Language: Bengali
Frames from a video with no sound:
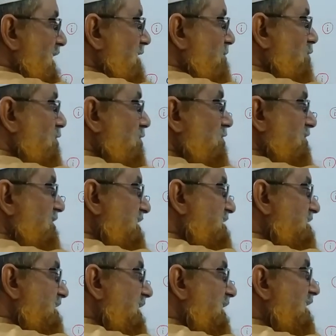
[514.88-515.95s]
কার্বন
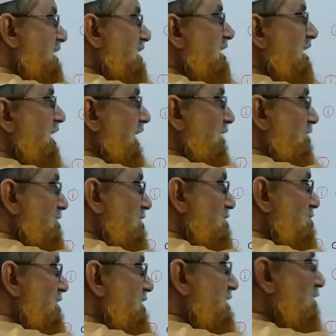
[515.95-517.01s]
তিনটা
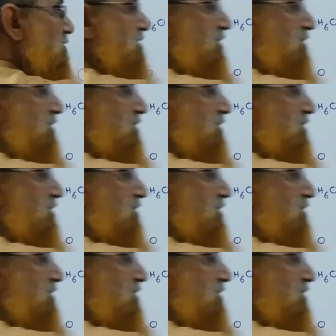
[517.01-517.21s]
হাইড্রোজেন ছয়টা